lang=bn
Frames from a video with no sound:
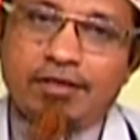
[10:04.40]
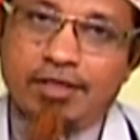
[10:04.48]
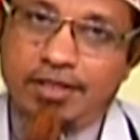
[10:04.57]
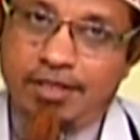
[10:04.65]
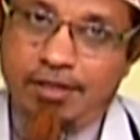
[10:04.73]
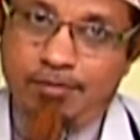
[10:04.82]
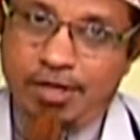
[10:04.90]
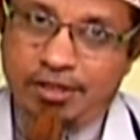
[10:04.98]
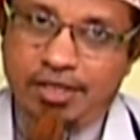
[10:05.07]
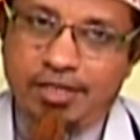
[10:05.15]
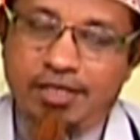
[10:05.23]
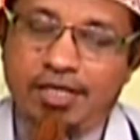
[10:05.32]
নেতাদের
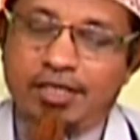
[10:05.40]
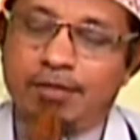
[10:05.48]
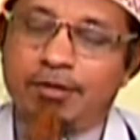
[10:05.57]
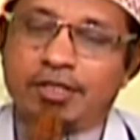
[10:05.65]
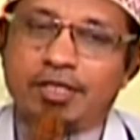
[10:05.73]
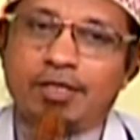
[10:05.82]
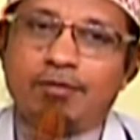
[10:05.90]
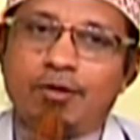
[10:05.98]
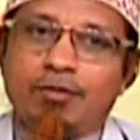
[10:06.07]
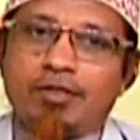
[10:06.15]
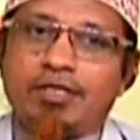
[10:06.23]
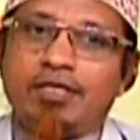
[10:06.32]
বাদশাদের রাজা বাদশাদের
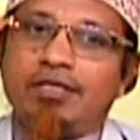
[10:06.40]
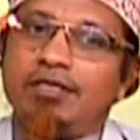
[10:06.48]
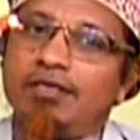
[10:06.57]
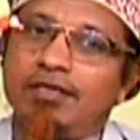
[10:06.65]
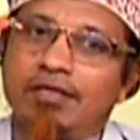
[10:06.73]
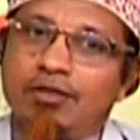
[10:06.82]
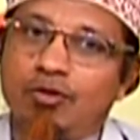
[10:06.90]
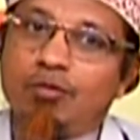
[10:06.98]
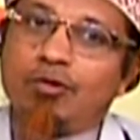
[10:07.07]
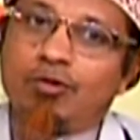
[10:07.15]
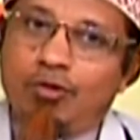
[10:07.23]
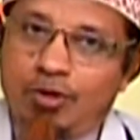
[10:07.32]
ভালোবাসলে
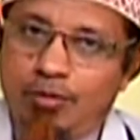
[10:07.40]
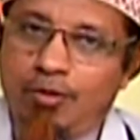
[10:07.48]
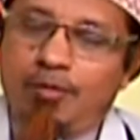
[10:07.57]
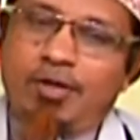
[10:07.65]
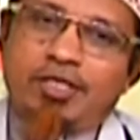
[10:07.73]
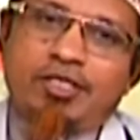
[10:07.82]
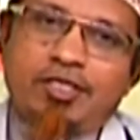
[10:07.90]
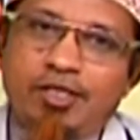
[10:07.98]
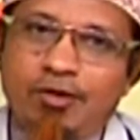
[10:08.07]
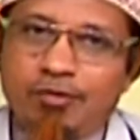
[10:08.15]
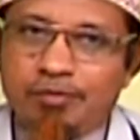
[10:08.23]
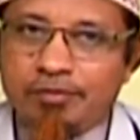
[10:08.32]
নমরুদ কত বড় বাদশা
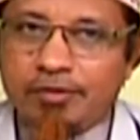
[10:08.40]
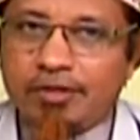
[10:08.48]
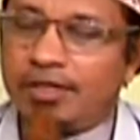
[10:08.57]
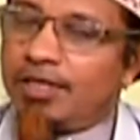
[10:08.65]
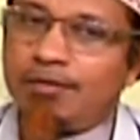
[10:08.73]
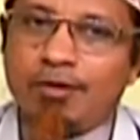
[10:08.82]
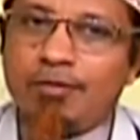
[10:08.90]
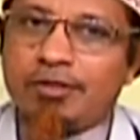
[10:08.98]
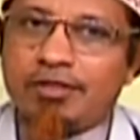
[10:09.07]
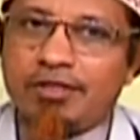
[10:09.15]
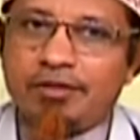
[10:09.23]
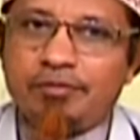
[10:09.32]
ছিল তাকে
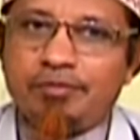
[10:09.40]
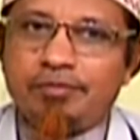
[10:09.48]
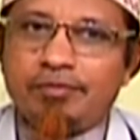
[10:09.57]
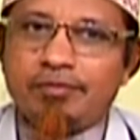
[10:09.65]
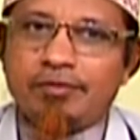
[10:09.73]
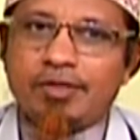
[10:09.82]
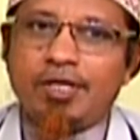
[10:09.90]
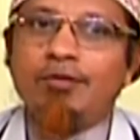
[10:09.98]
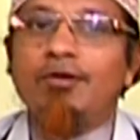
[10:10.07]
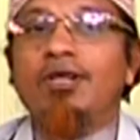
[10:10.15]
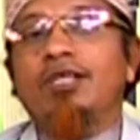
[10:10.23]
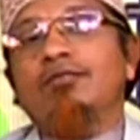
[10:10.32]
ভালোবাসতেন
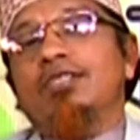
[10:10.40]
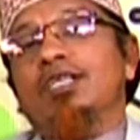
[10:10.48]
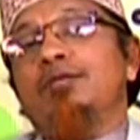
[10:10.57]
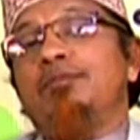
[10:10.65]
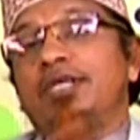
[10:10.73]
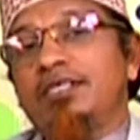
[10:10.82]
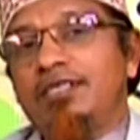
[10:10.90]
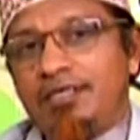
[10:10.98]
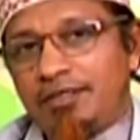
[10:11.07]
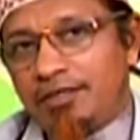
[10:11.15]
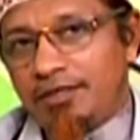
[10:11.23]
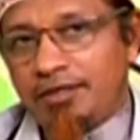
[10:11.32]
কিন্তু আল্লাহ তো তাকে মেরে
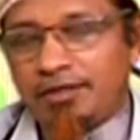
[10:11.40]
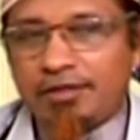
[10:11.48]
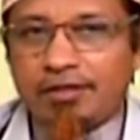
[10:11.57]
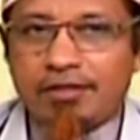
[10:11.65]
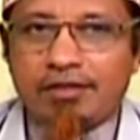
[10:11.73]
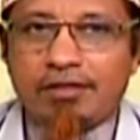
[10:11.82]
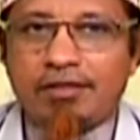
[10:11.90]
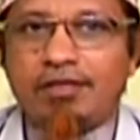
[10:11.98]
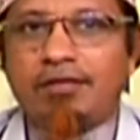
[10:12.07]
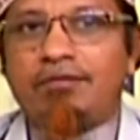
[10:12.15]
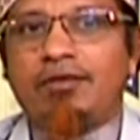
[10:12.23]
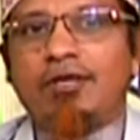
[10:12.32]
দিলেন
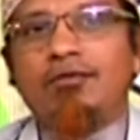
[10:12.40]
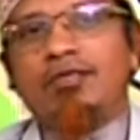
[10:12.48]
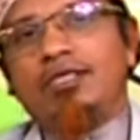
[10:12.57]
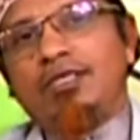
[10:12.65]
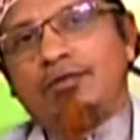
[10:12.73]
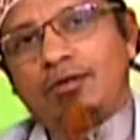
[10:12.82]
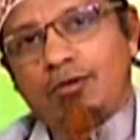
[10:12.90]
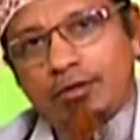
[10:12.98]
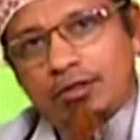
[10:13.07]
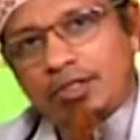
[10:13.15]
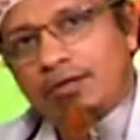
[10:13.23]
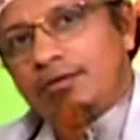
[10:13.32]
আর ফেরাউনকে নিত
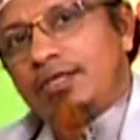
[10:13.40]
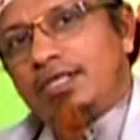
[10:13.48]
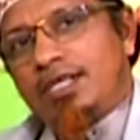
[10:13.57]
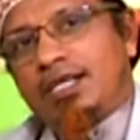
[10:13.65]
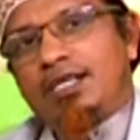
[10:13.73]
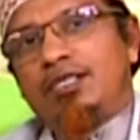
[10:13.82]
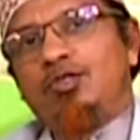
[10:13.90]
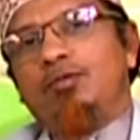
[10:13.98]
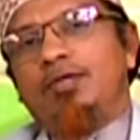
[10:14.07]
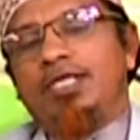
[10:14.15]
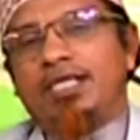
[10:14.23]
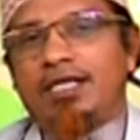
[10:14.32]
লোহিত সাগরে নাকানি
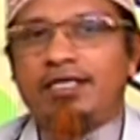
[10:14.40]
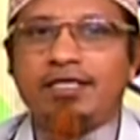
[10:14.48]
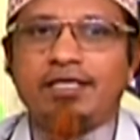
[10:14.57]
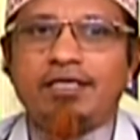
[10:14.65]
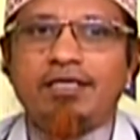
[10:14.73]
চুবানি খাইয়ে